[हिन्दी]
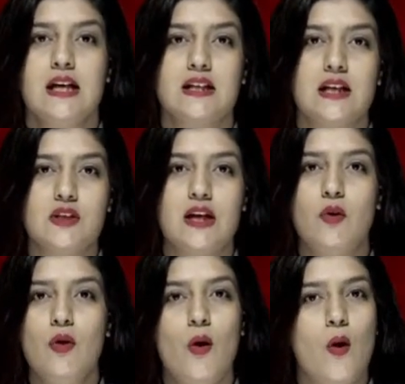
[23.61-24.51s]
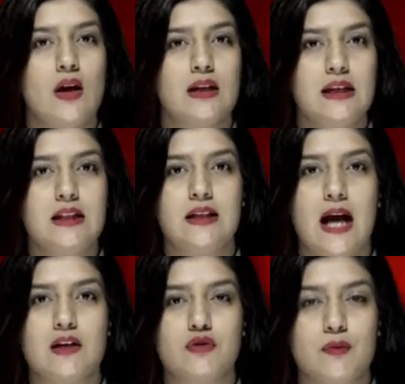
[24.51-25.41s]
गजलगो और
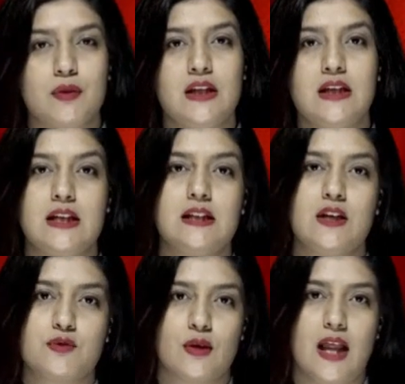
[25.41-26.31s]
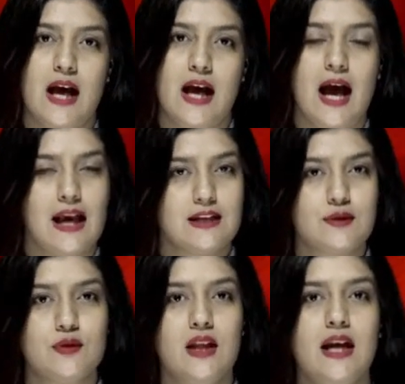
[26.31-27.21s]
गीतकार श्रीमती गीता शुक्ला आइए
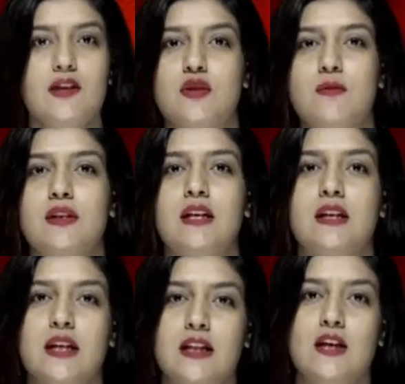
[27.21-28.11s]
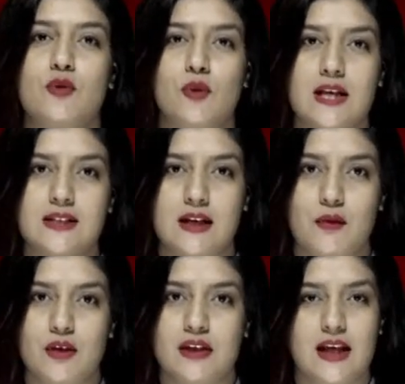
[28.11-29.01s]
सुनते हैं श्रीमती गीता शुक्ला से
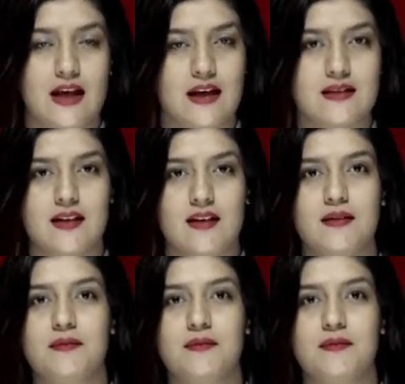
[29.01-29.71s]
उनकी एक गजल